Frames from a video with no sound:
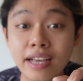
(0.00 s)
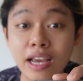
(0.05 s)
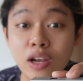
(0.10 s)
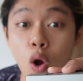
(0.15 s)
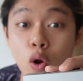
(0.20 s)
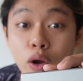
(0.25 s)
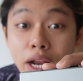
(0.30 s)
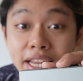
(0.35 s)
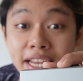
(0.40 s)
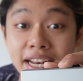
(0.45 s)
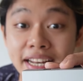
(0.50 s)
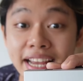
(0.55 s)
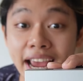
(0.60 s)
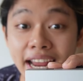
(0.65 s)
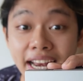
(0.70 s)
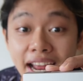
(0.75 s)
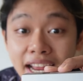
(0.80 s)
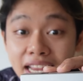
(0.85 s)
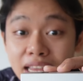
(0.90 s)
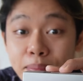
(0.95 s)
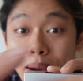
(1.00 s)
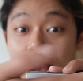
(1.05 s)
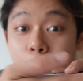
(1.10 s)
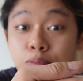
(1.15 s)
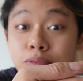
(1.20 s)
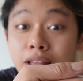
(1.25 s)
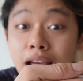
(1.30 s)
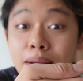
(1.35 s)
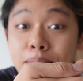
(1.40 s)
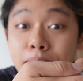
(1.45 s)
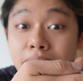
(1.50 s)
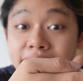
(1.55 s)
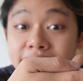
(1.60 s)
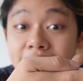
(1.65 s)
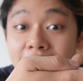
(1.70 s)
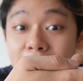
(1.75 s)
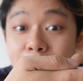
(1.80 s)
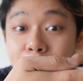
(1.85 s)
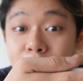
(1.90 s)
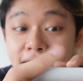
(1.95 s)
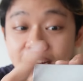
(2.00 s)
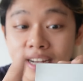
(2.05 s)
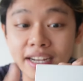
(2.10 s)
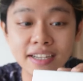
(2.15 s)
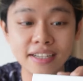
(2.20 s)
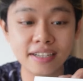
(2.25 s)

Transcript: cái con này nhìn vậy nè nhưng mà không tới bàn tay mình nữa